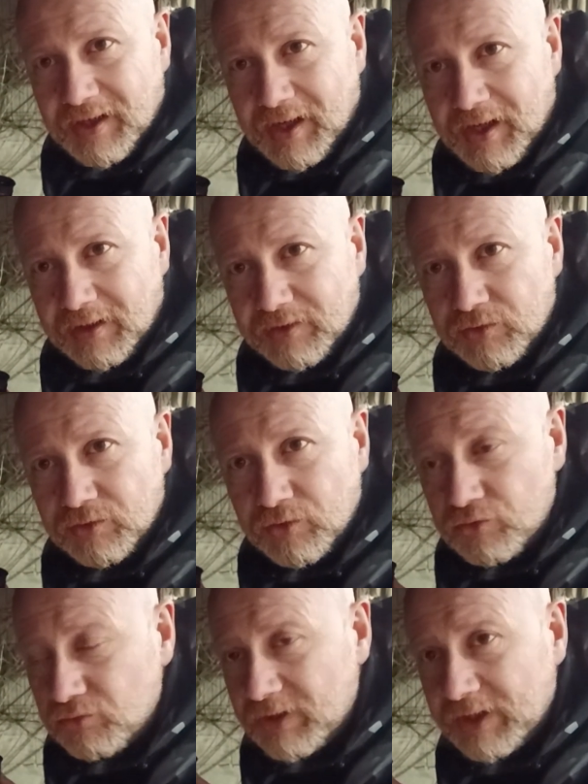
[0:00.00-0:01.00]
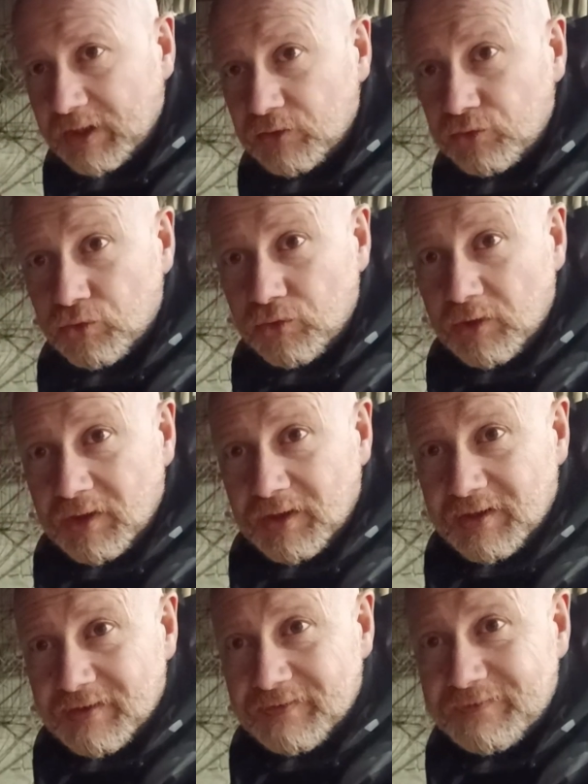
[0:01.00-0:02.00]
un oculaire de
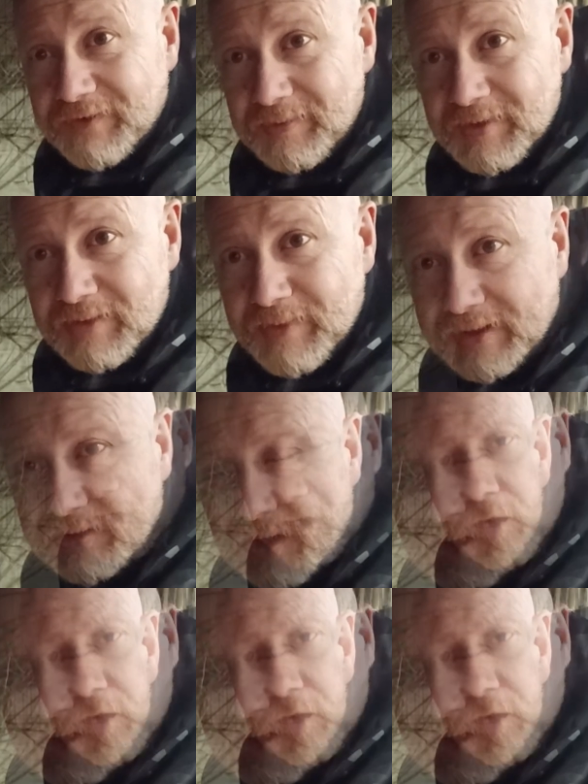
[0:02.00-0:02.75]
20 mm.